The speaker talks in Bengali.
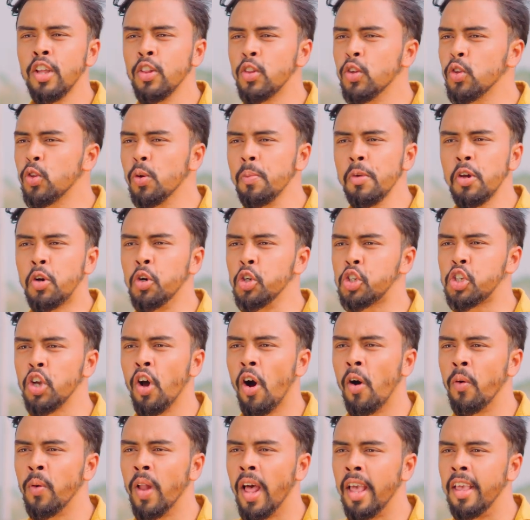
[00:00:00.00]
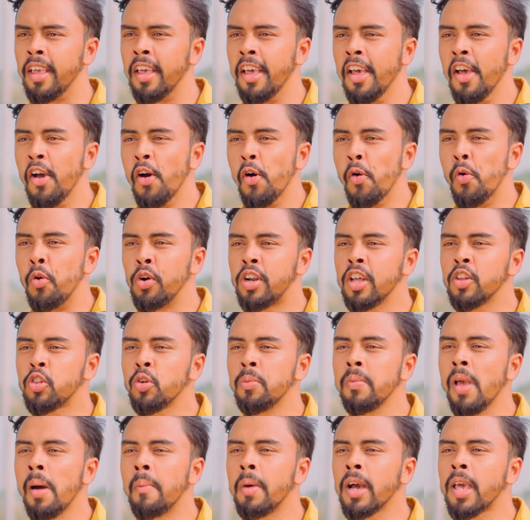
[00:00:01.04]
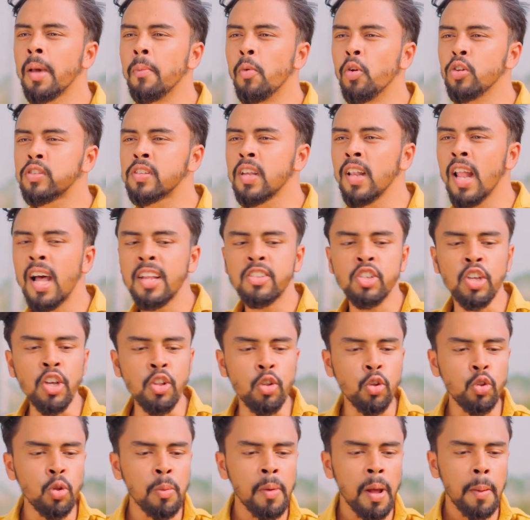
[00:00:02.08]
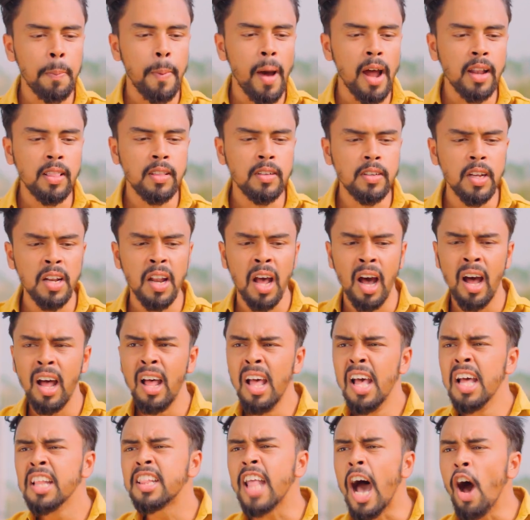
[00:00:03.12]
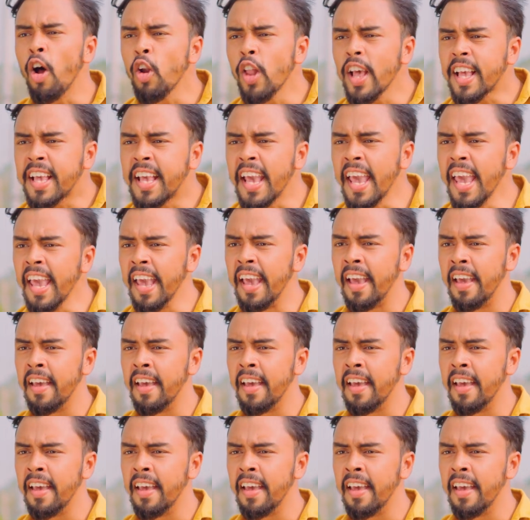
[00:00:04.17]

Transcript: কিন্তু তুমি খুশি হও নাই উল্টা তুমি আমাকে বলছিলে আজকে তো তোমার বার্থডে না তাহলে কি